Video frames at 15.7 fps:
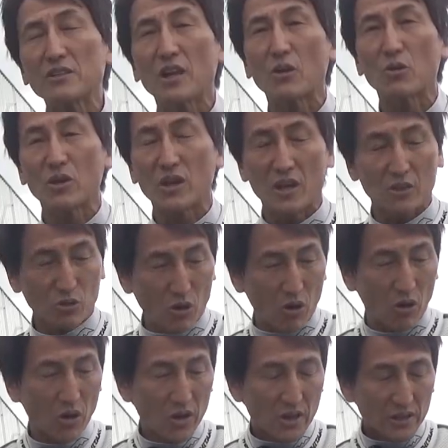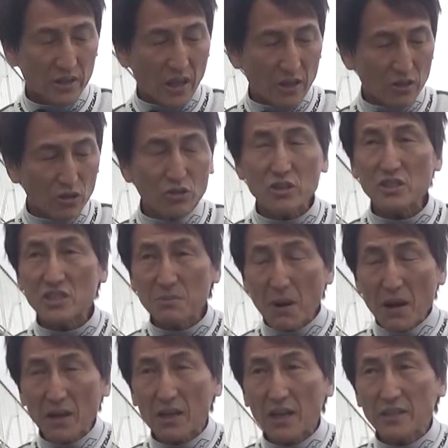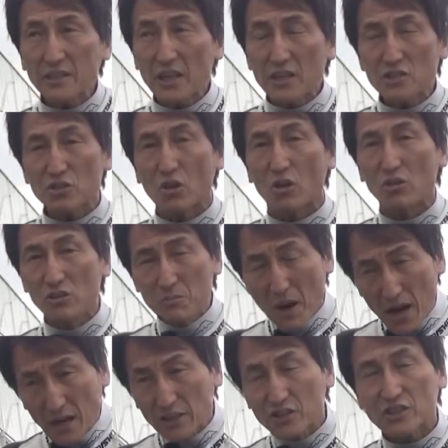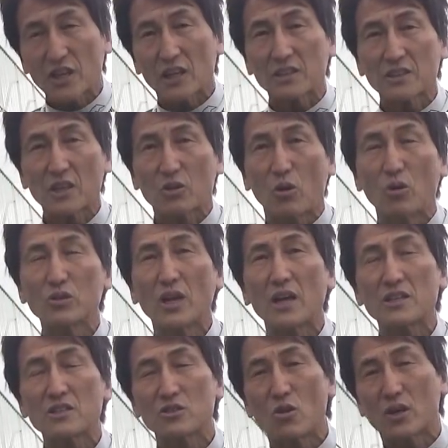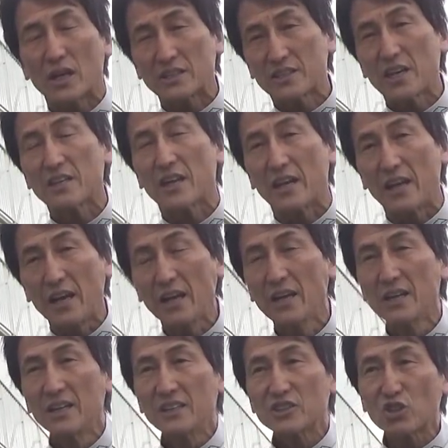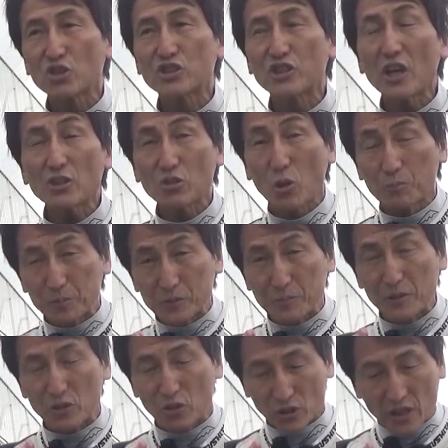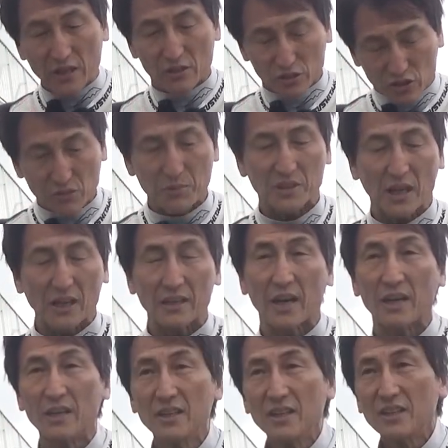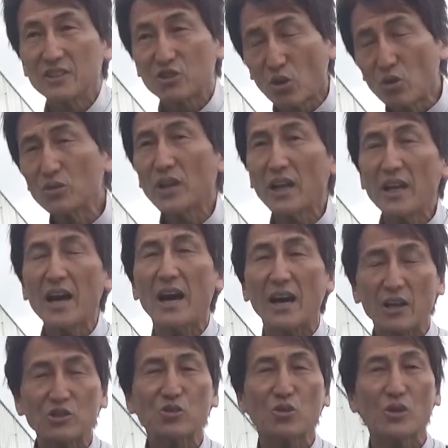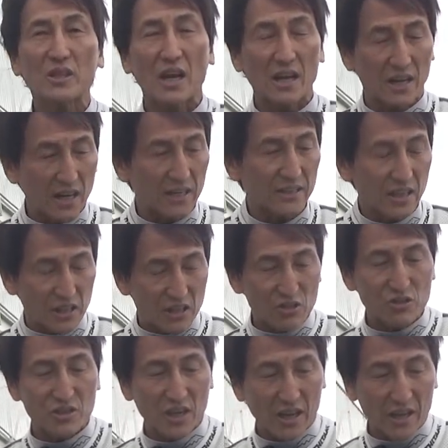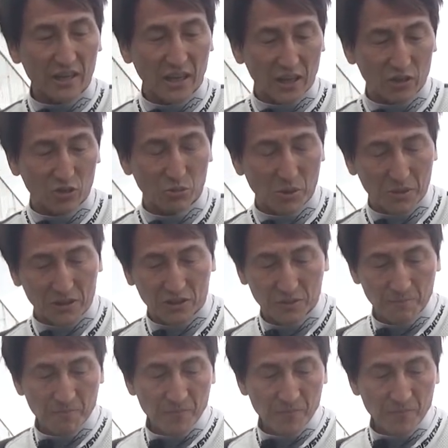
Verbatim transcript: るだろうけれど結局1万回転以上うまく使ってコーナリングを稼いでねそしてトップスピードで抜くみたいなそんなね争い感ができるんじゃないかなと思います、